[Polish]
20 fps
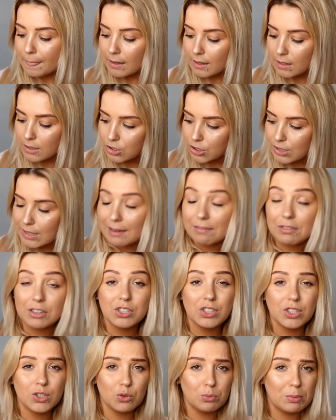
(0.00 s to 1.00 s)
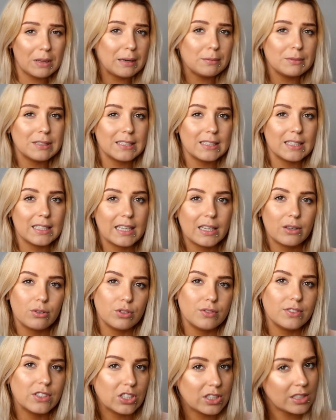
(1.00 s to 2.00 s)
gdzie ja właśnie nie ubieram się na
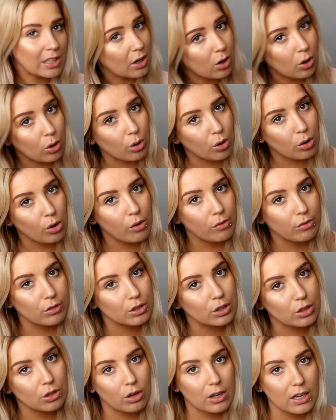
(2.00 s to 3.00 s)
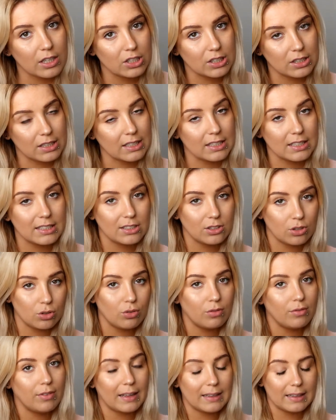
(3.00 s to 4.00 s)
jakoś, wiecie, na kolorowo, tylko raczej takie
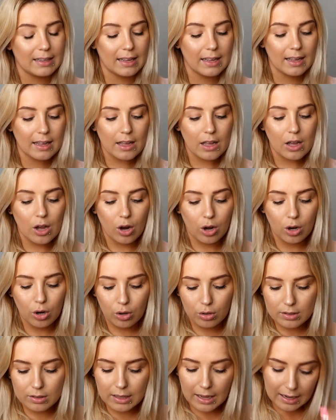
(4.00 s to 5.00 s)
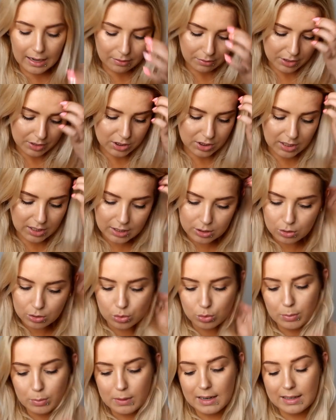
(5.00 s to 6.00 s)
stonowane kolory, ale właśnie jak
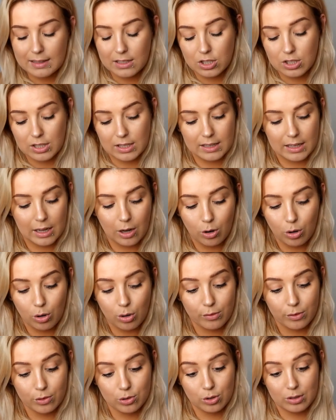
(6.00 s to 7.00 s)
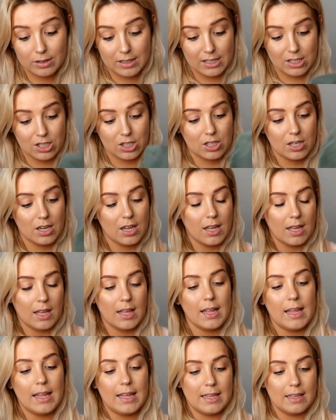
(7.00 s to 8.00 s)
ktoś ubiera też tak na kolorowo, to też
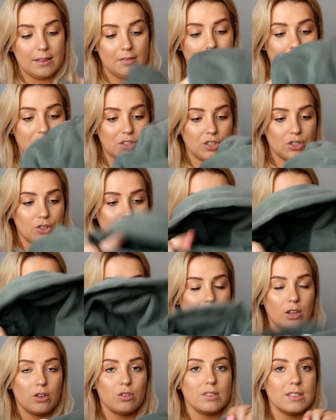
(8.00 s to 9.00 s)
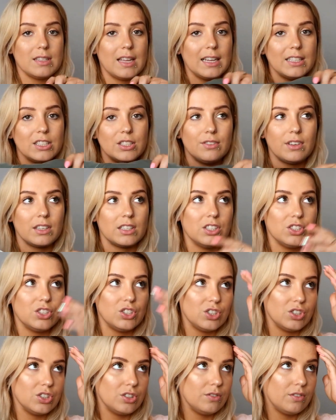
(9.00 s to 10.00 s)
e, właśnie coś takiego znajdzie, w
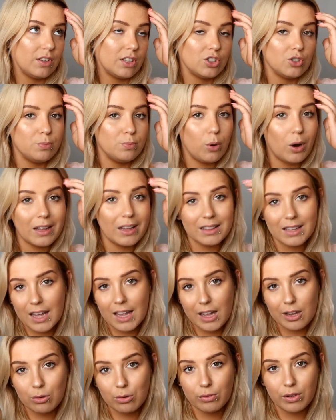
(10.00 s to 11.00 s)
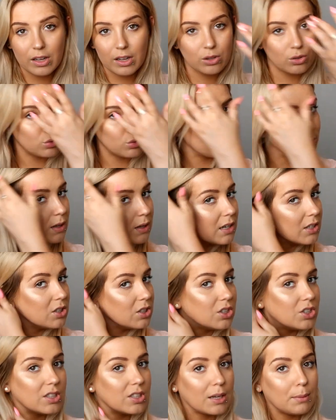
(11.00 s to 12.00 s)
jakichś w jakieś bohaterów, jak ktoś ubiera
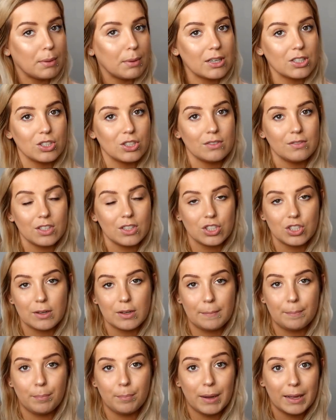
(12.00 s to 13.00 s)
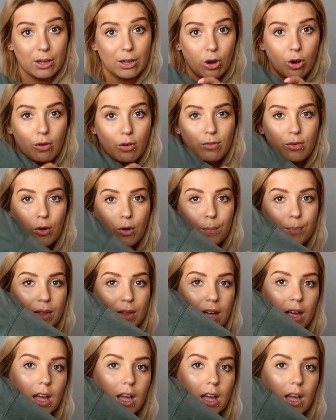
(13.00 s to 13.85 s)
dzieci tak bardziej, wiecie, bajkowo,